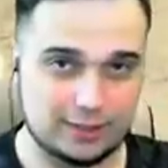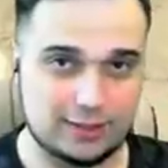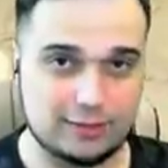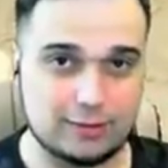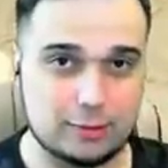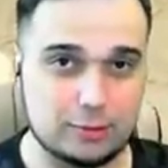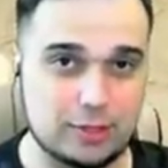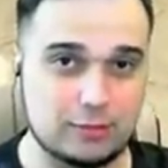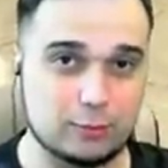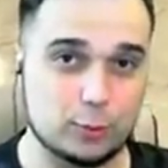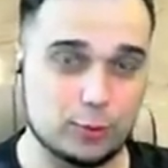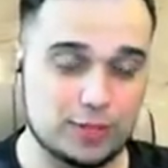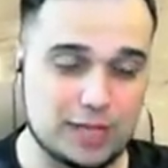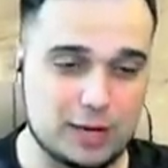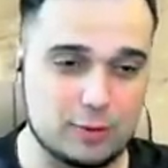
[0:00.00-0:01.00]
ты вообще в
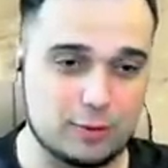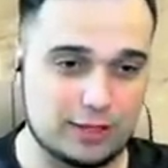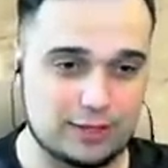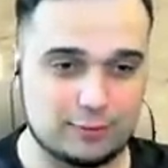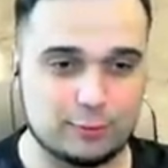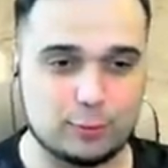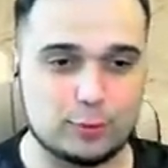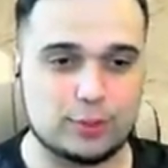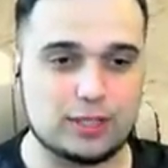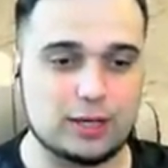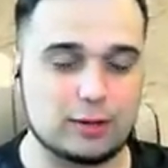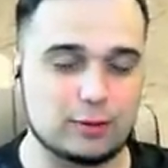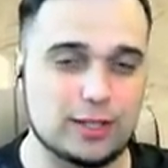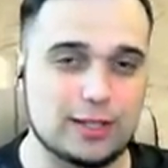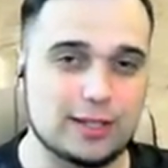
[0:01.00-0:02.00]
курсяу а, или не в
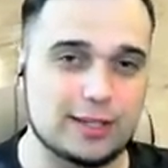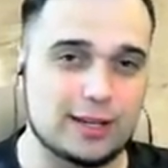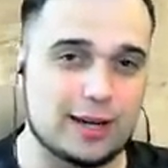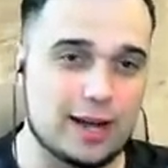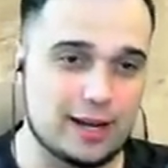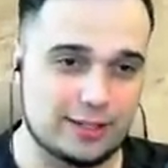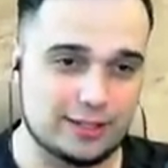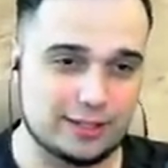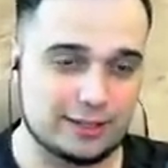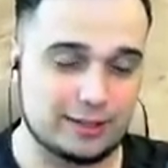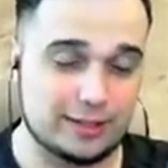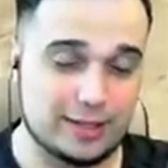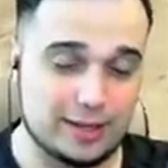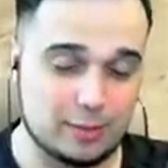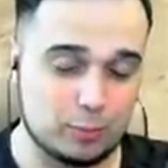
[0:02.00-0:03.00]
курсяу?
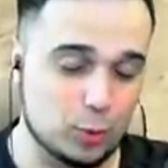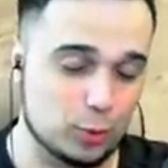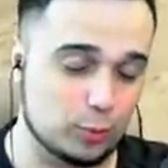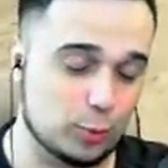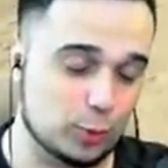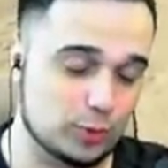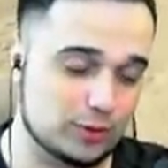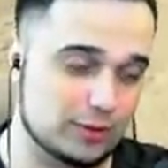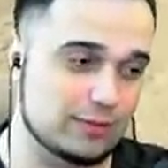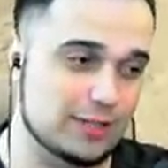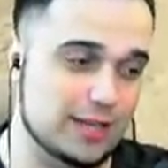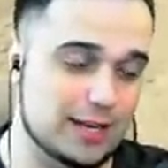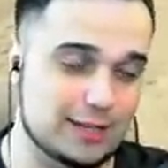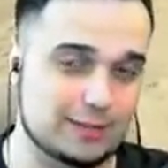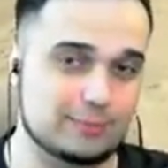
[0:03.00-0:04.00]
Раньше я мог просто взять,